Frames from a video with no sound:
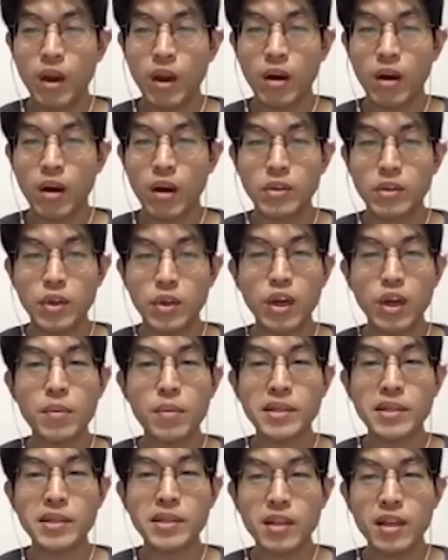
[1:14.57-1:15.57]
저희가 봤을
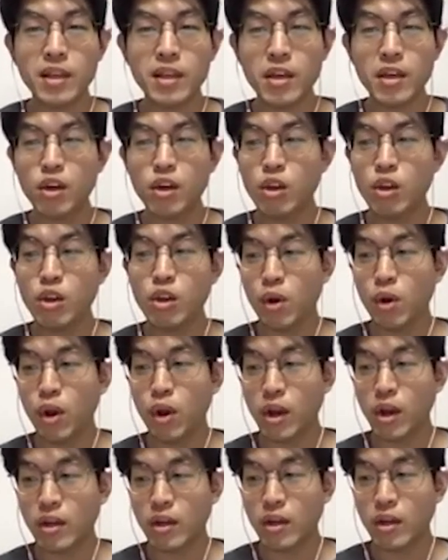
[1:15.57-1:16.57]
때 이거는 뭐
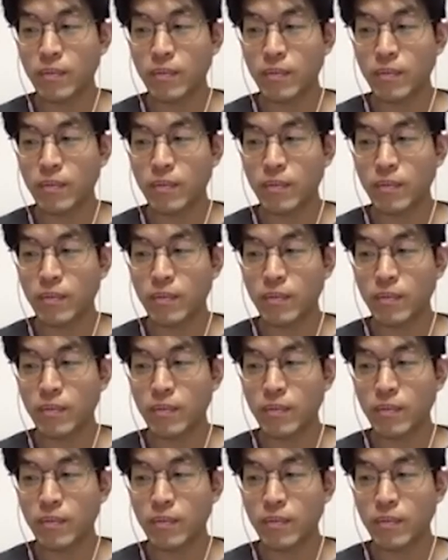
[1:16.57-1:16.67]
그